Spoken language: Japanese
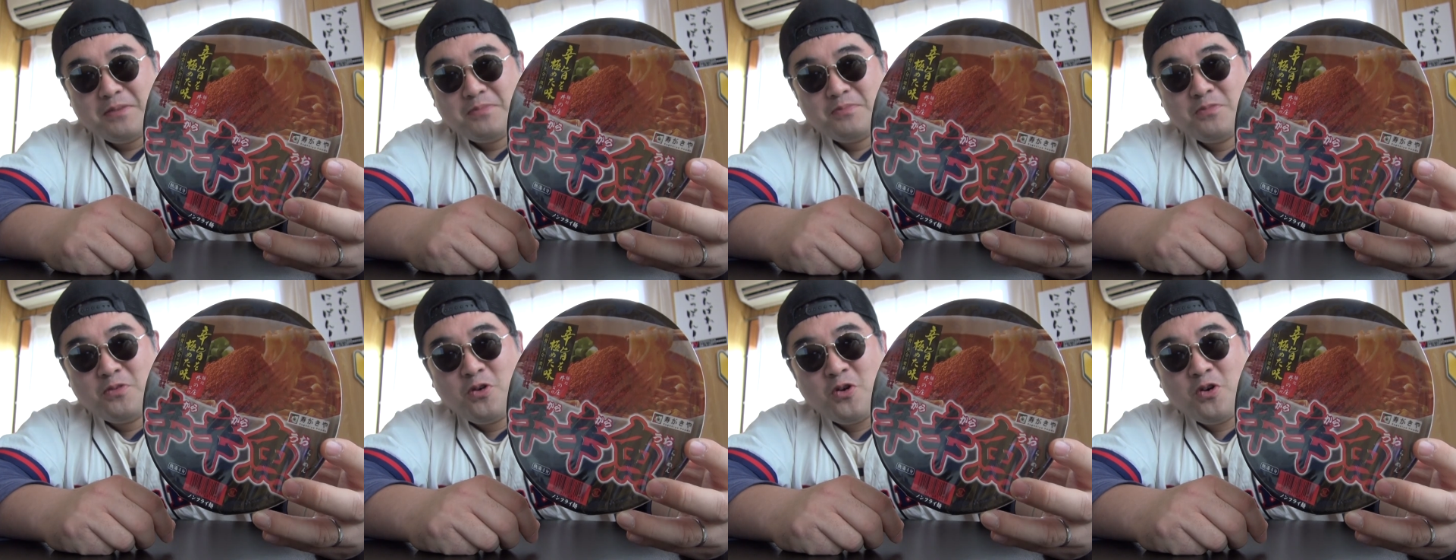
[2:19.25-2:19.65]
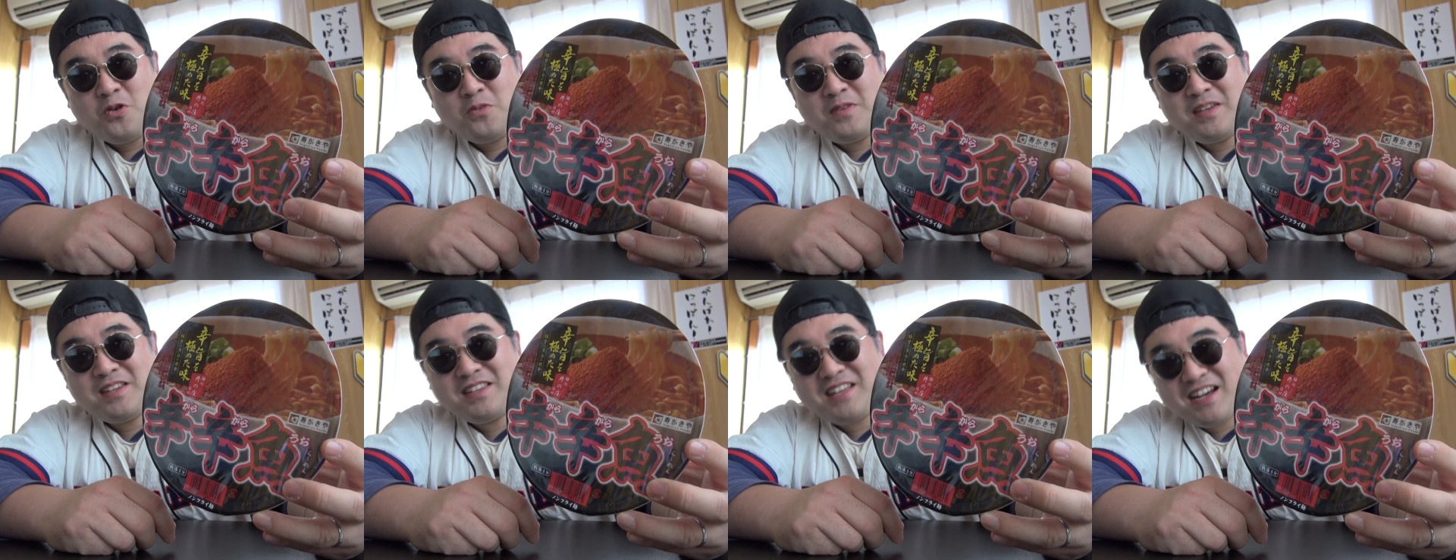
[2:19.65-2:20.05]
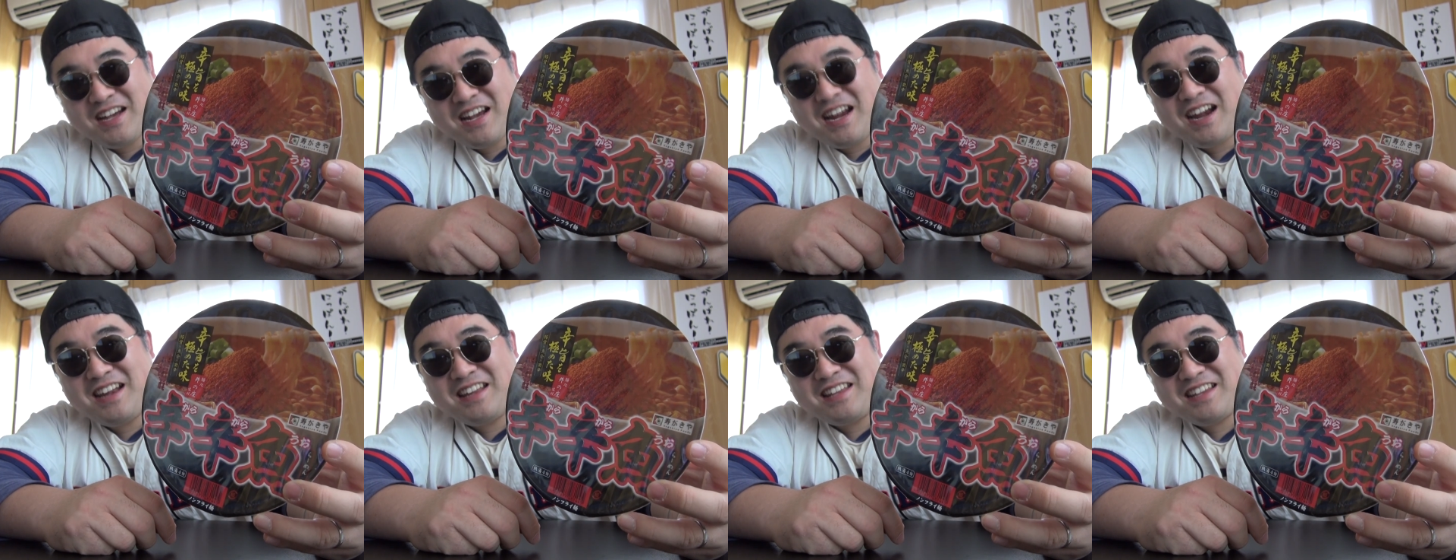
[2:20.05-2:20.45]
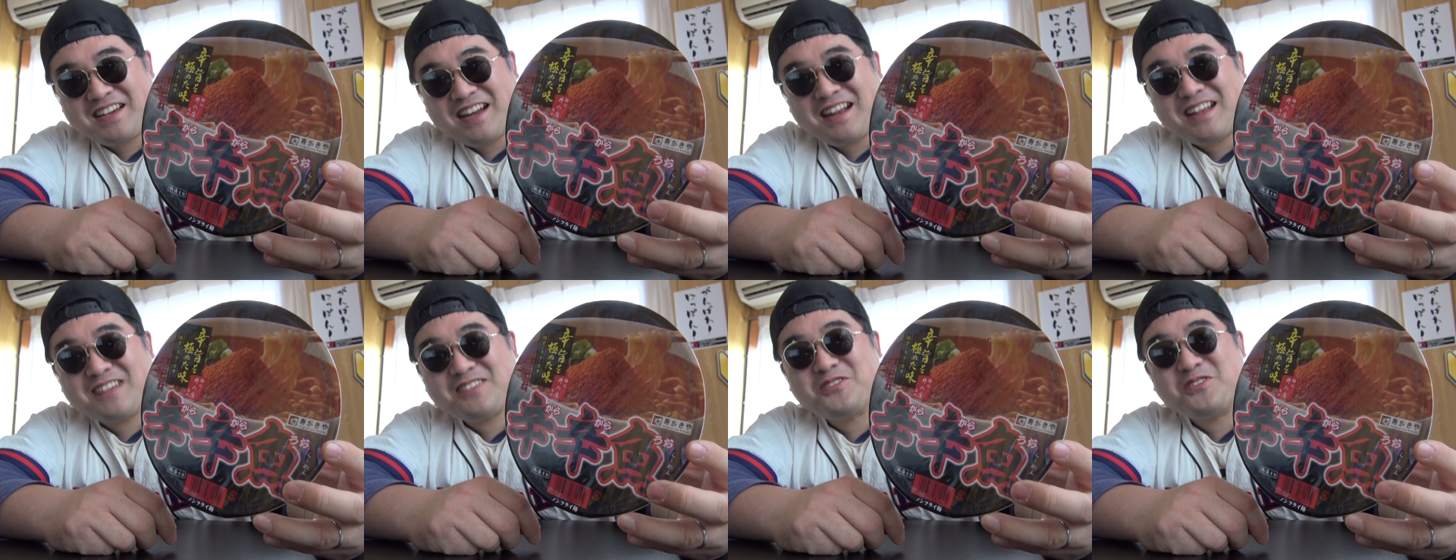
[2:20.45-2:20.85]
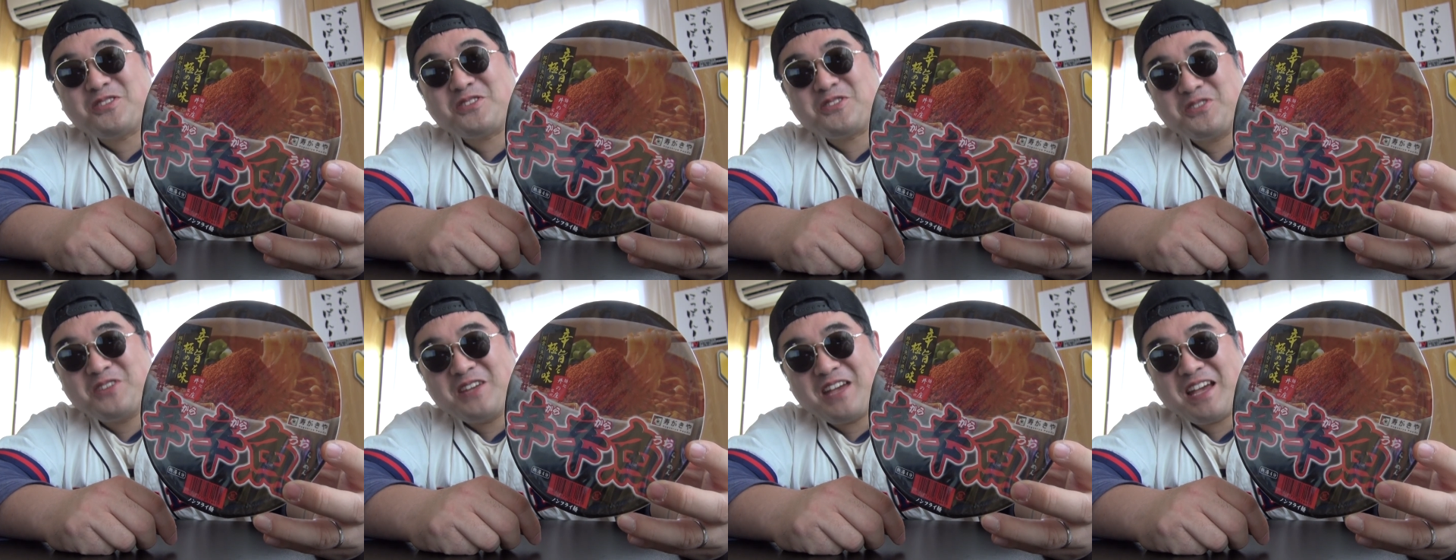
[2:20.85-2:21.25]
もう見たからに辛そう
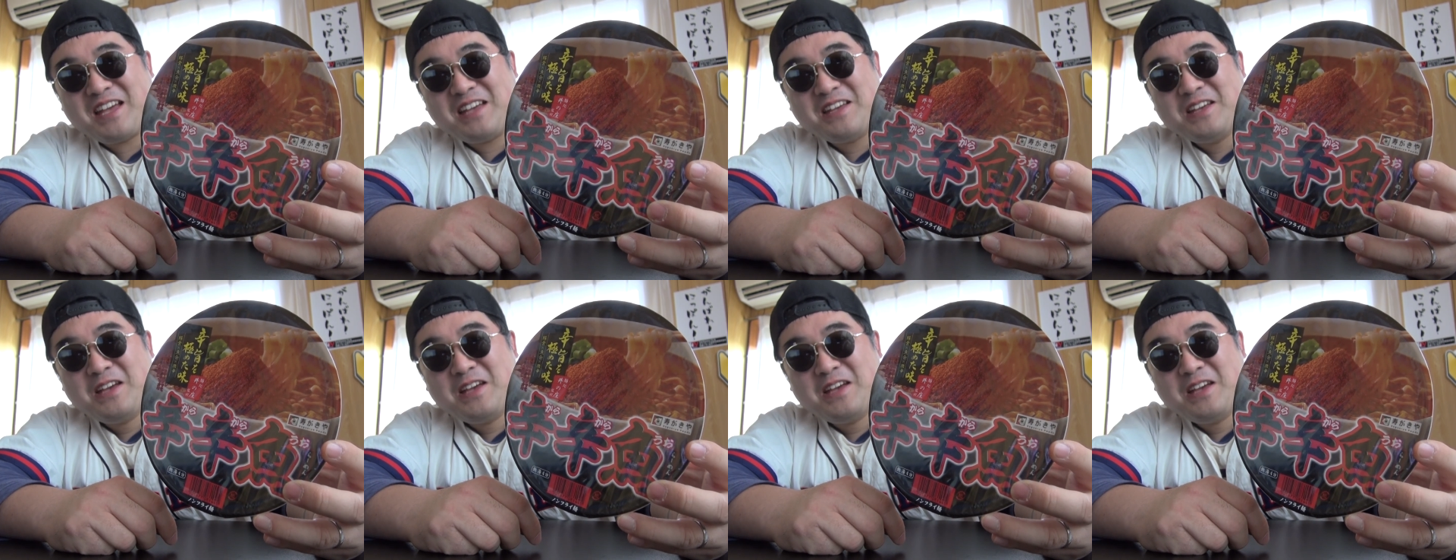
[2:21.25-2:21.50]
ですよね。